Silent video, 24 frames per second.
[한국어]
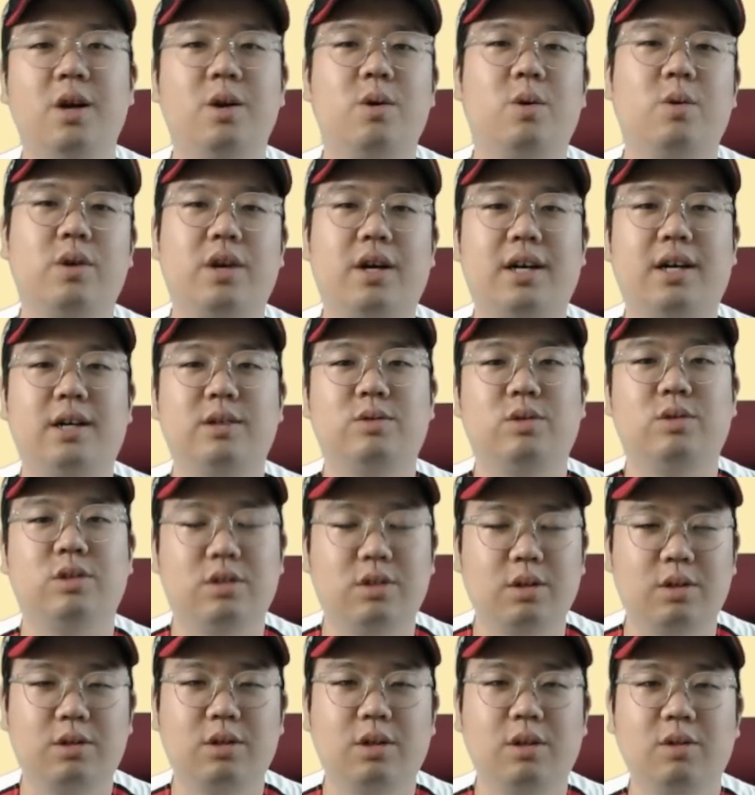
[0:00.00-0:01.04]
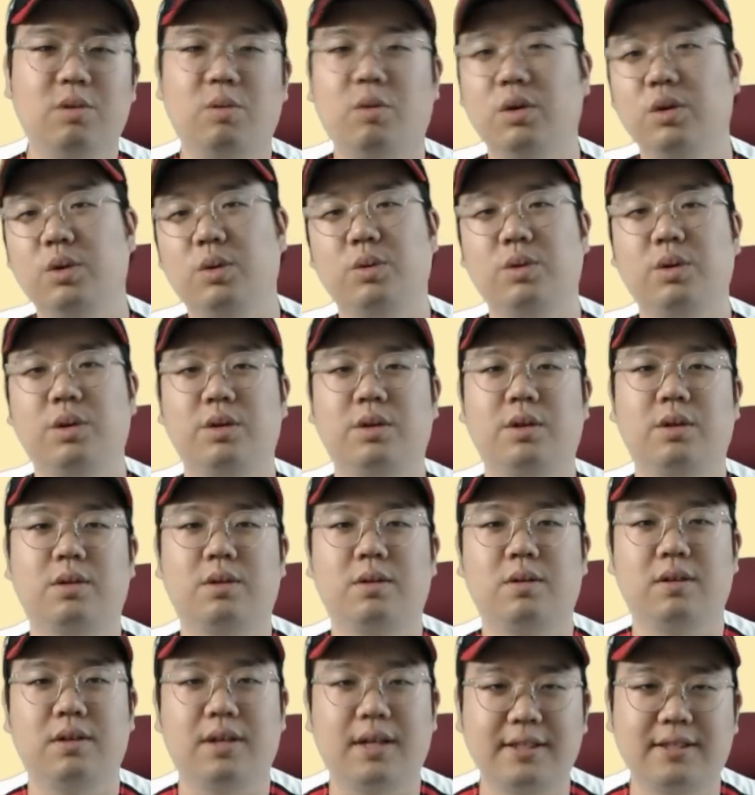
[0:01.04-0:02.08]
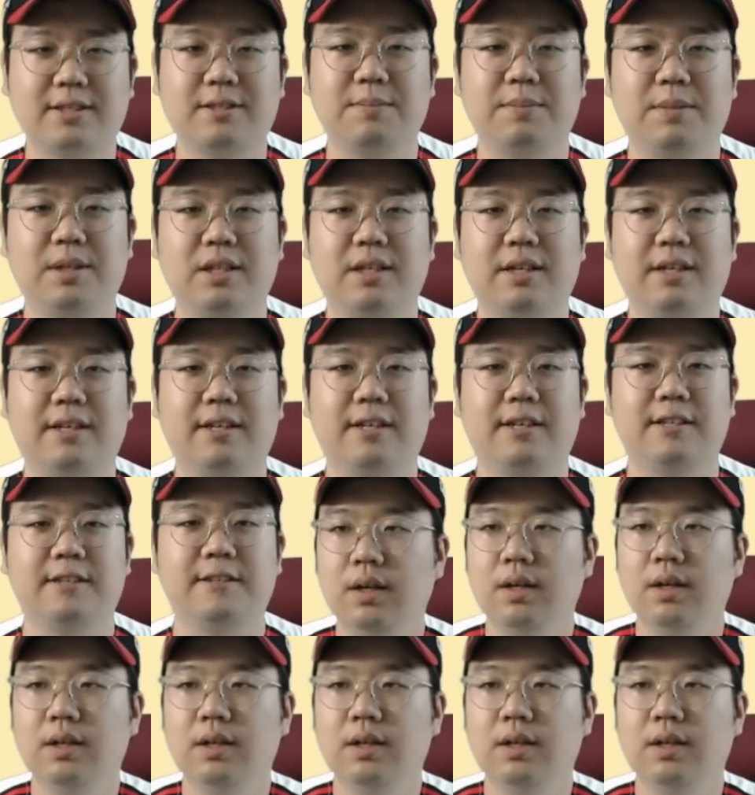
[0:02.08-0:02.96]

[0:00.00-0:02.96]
공략할 수 있었던 원동력이었습니다. 였던 것 같습니다.